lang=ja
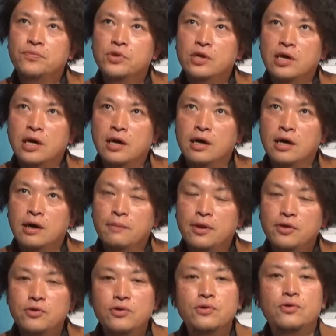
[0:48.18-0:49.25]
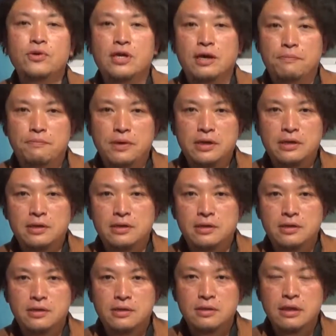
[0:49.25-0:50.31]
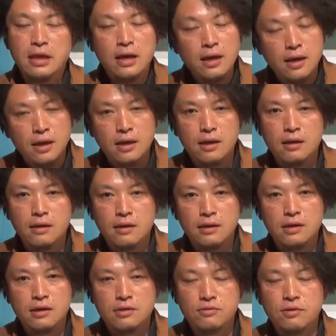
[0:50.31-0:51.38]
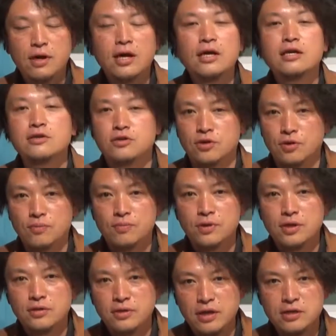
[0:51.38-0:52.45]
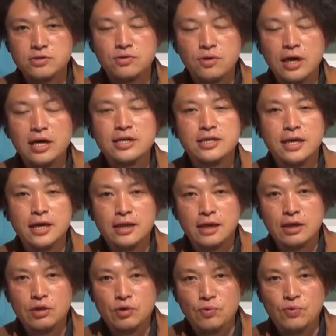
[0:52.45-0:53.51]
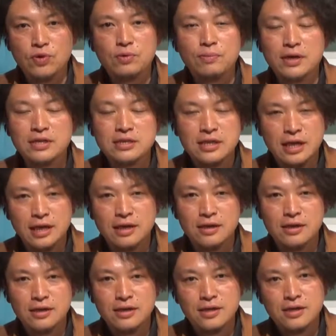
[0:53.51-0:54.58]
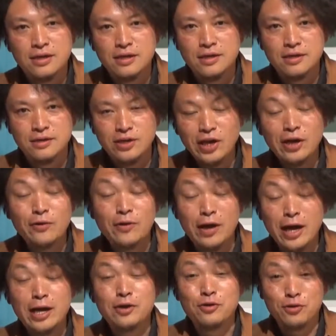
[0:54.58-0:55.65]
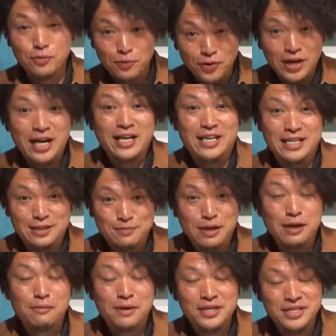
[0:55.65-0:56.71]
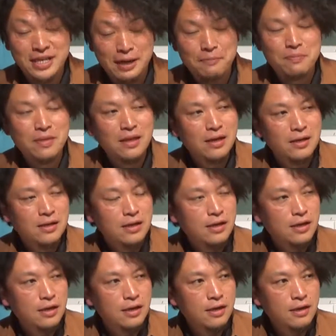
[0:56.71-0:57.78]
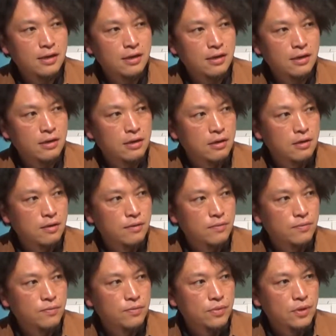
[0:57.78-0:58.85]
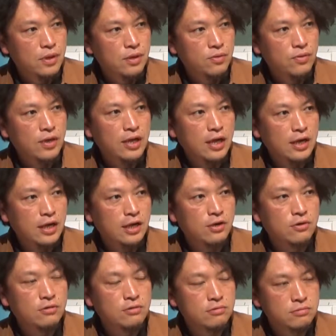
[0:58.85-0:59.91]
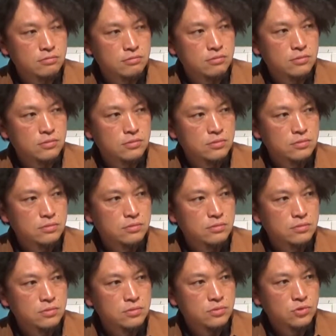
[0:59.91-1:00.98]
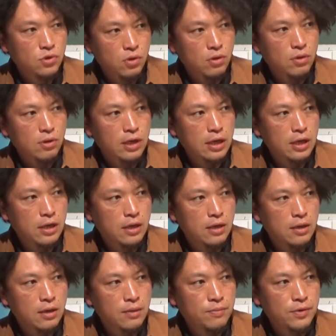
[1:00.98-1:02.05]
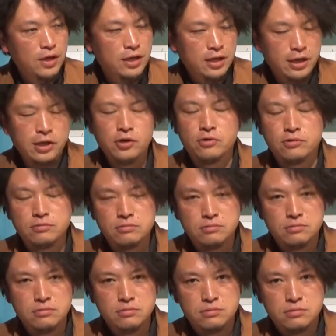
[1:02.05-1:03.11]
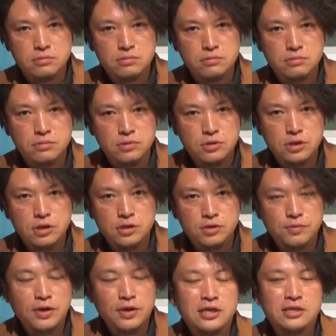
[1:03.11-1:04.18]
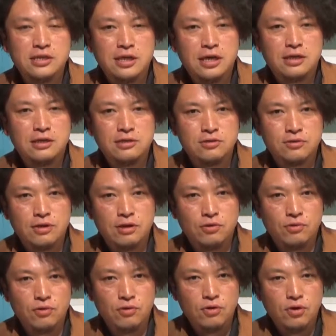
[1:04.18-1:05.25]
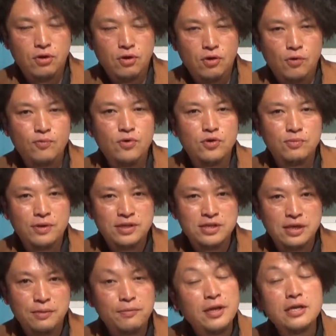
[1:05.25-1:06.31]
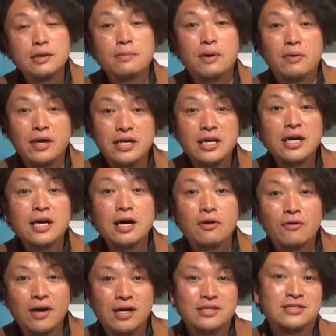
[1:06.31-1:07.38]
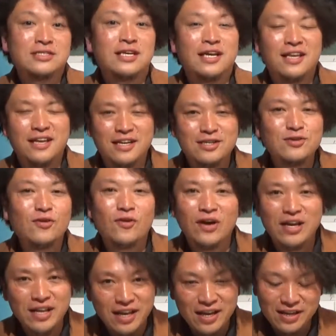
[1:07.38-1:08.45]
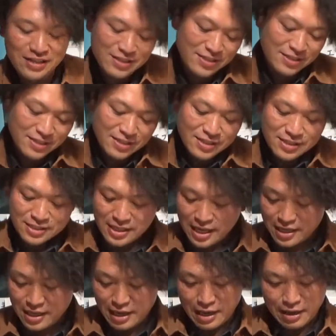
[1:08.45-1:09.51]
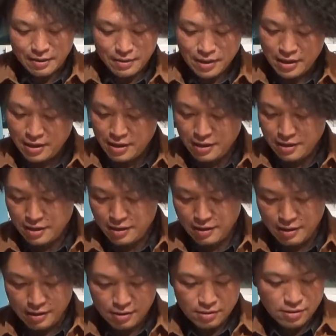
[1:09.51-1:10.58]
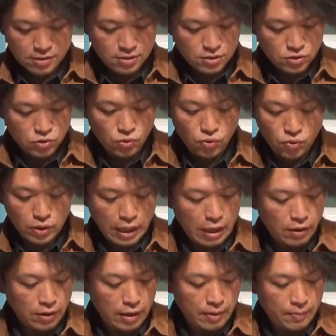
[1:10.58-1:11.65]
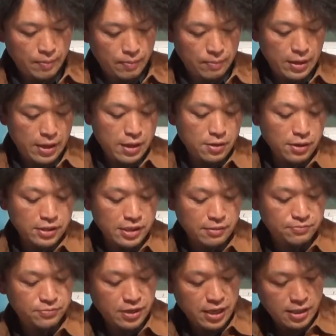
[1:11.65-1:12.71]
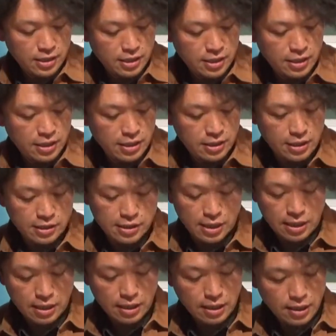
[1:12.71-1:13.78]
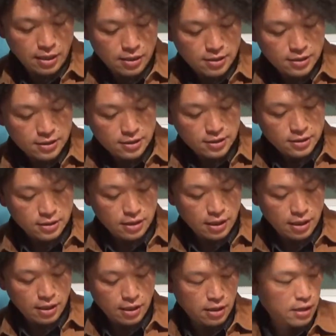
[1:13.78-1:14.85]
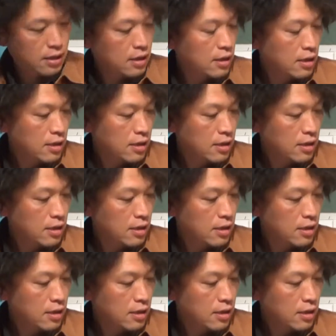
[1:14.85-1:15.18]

が山のようにやっぱりねいるわけですよなので紹介したいなと思いまして結構長い曲もかけてしまいました、えー、上田明宏君と、えー、宮崎宏君えー、素しいアーティストだと思いますが皆様はいかがお感じになったでしょうかね。さて、えー、そうだよねメールがさぶわって来ててさで、